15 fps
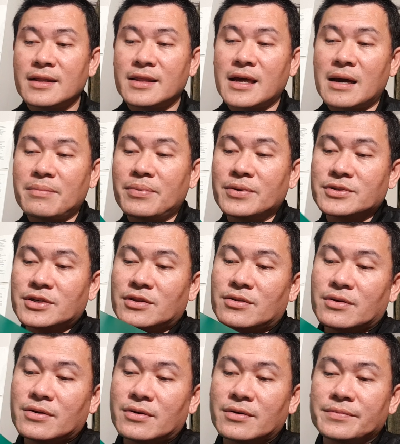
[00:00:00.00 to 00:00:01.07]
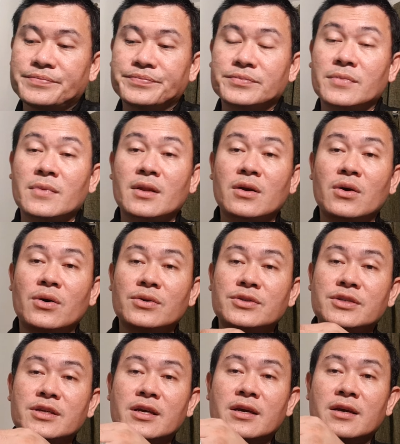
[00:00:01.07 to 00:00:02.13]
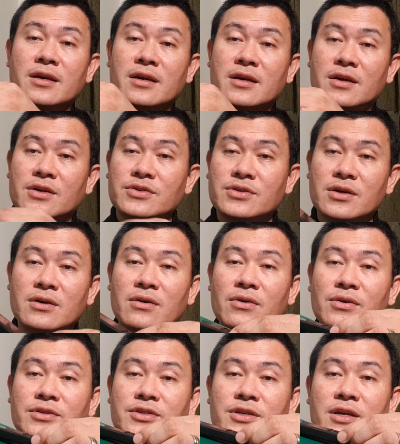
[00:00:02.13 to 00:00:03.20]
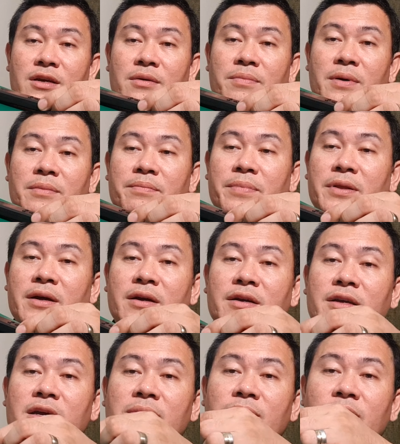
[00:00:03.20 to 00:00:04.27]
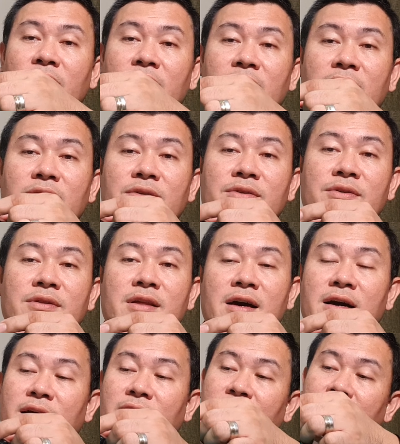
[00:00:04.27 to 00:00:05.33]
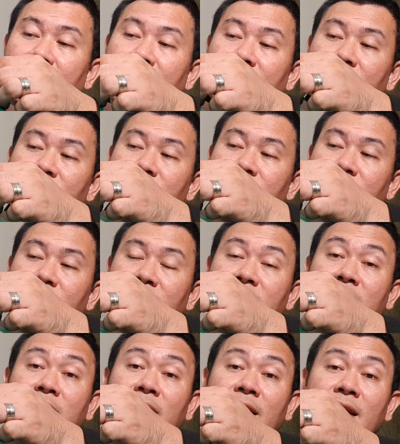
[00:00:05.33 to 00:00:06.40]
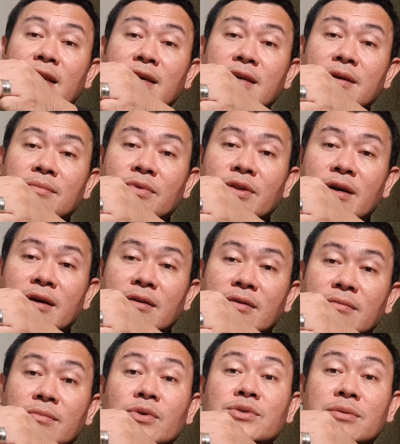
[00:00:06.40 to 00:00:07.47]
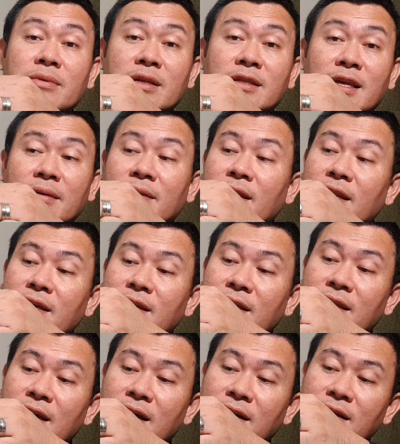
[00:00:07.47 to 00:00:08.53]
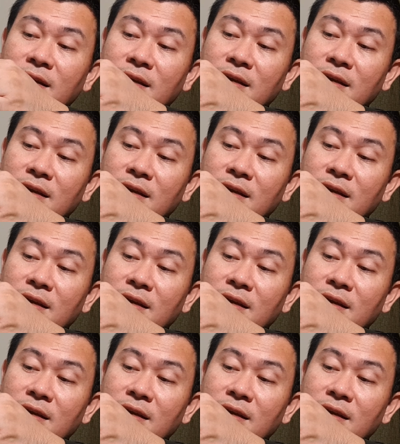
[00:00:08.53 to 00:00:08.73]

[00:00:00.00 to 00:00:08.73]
Tapos ito yung kotse. So ang kotse, pag pinarking mo, nakaganon yung daan. So minsan nilalagyan mo ng ano, most of the time nilalagyan ng